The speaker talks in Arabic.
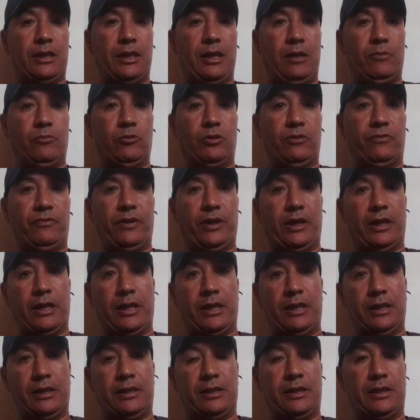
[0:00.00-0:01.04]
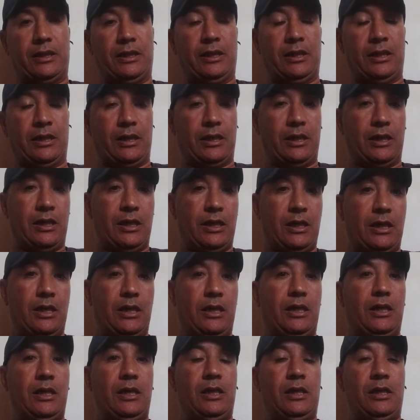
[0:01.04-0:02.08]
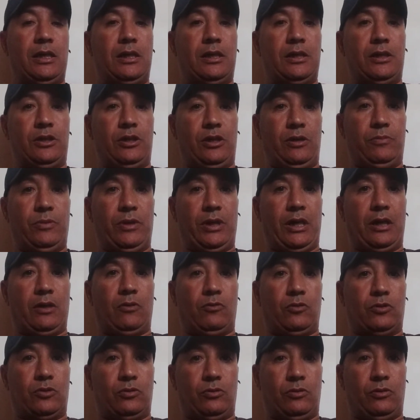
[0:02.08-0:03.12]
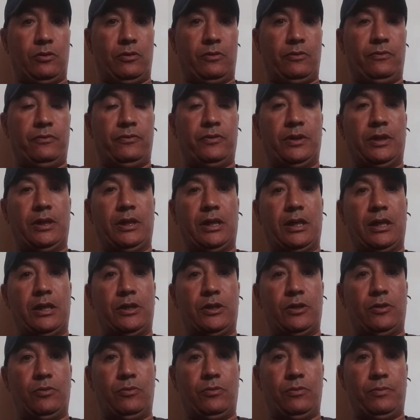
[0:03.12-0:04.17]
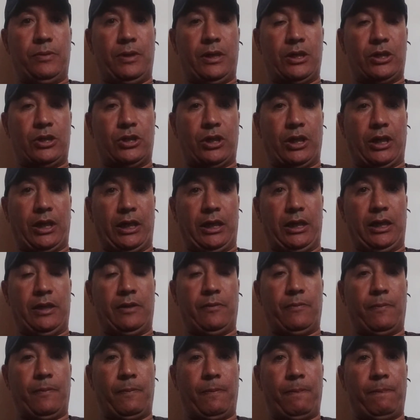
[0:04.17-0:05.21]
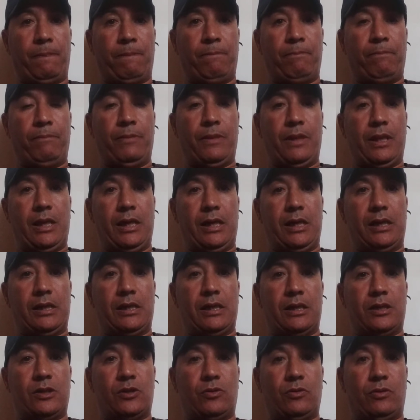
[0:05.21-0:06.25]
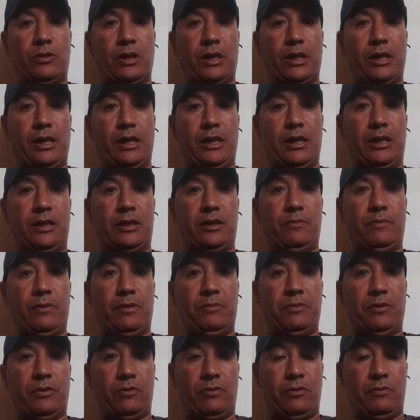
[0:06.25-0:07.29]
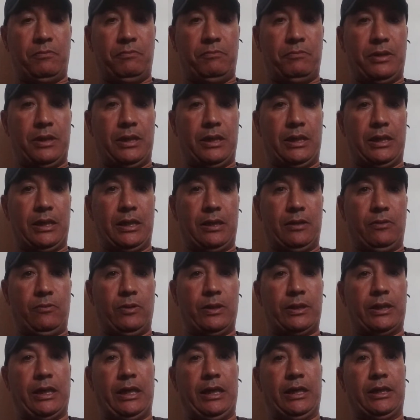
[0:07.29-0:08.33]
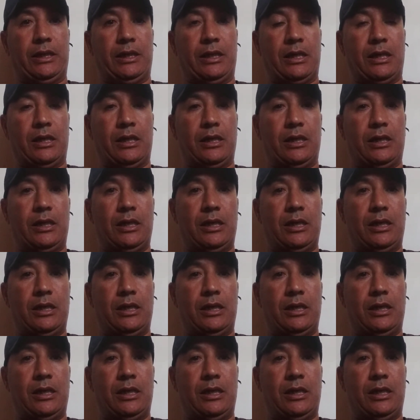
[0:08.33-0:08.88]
العمود الفقري لتسيير جميع القصور في الجنوب الشرقي إذا شكرا على اهتمامكم آه، وتحية